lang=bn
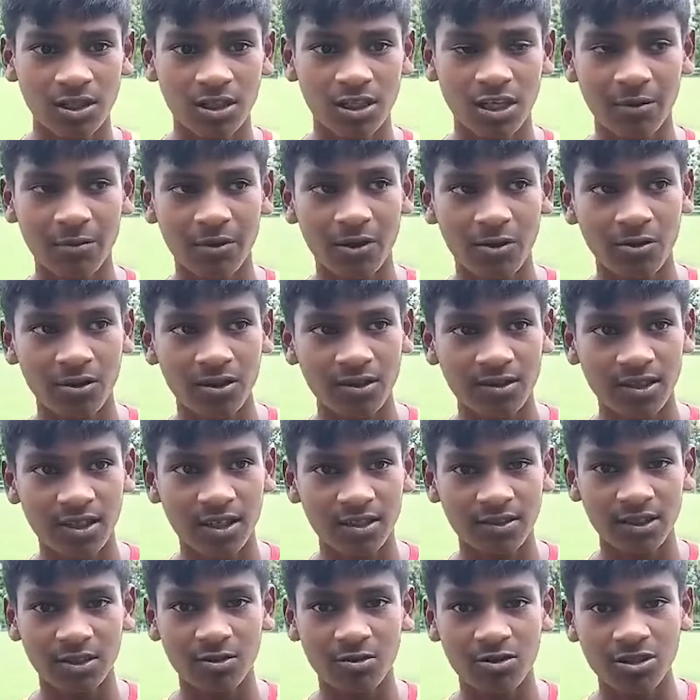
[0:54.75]
আমরা ওখানে
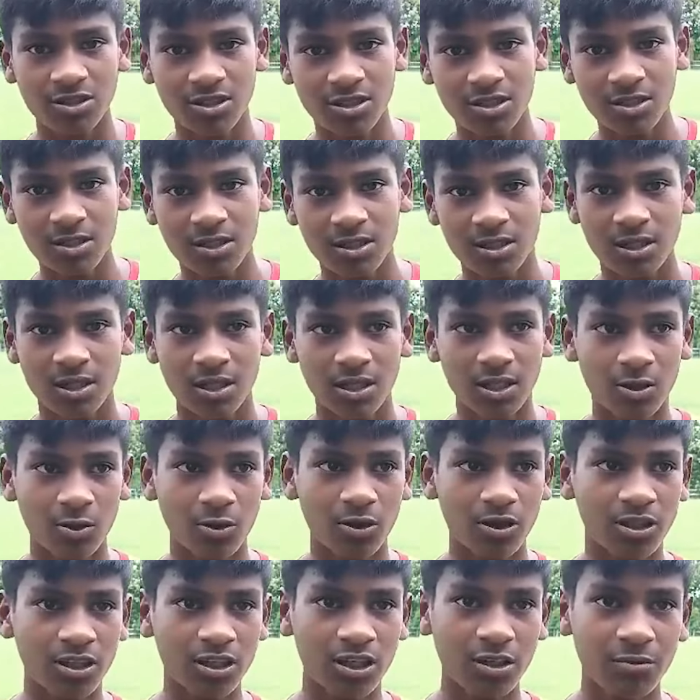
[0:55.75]
সিলেকশন হয়েছি
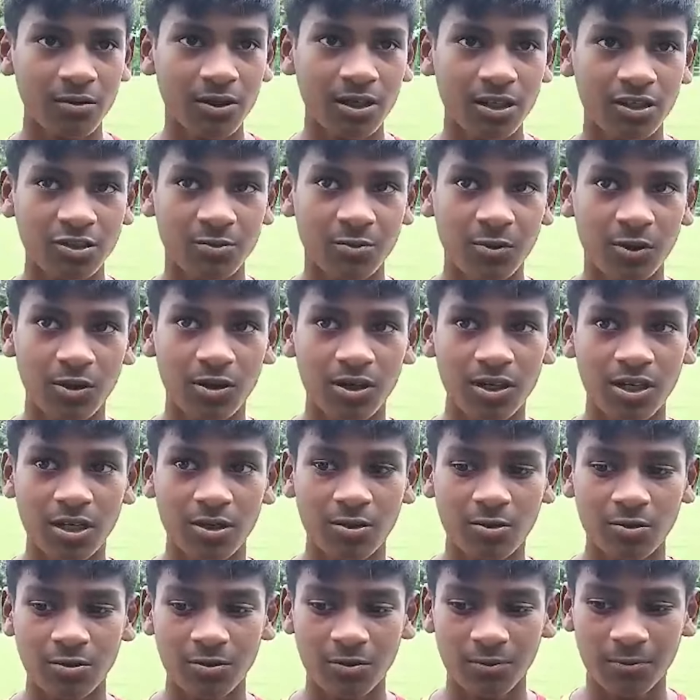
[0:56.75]
ওখান থেকে আমরা ইস্ট বেঙ্গলে
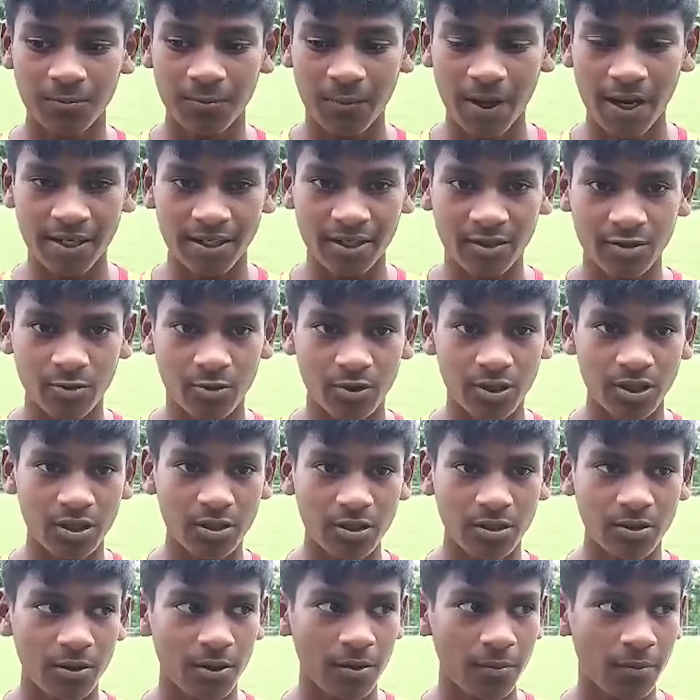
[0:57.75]
এখন প্র্যাকটিস করি
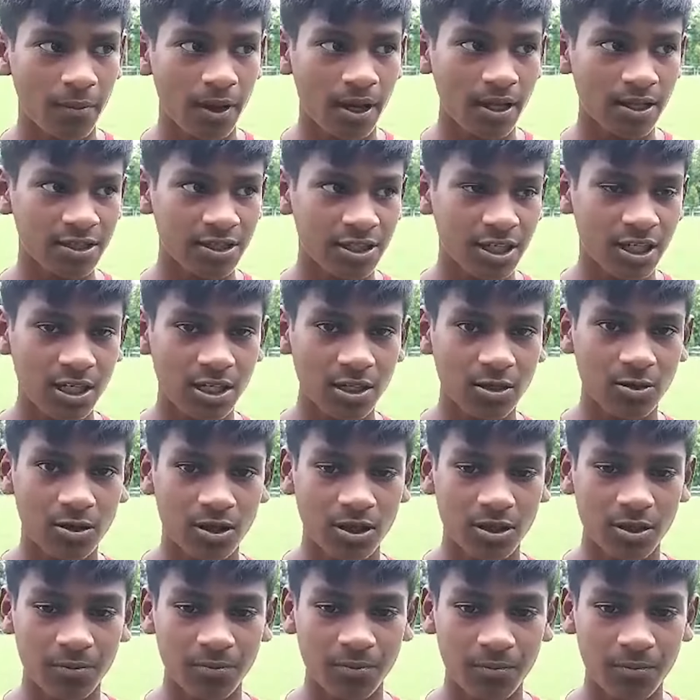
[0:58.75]
ম্যাচ খেলি ওখানে